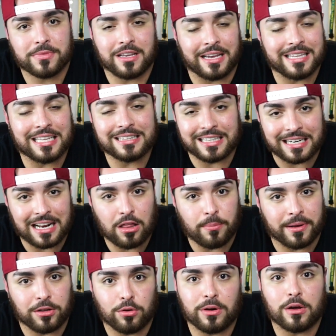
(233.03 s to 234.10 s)
eh, desterrado
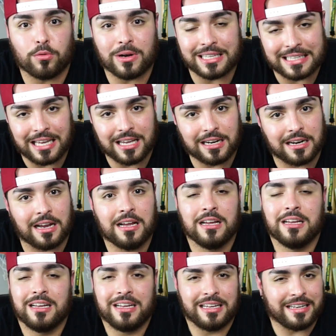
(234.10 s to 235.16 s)
perdón, en una tierra
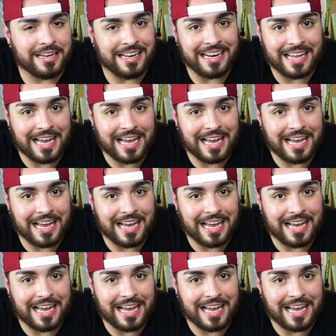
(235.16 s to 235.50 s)
eh,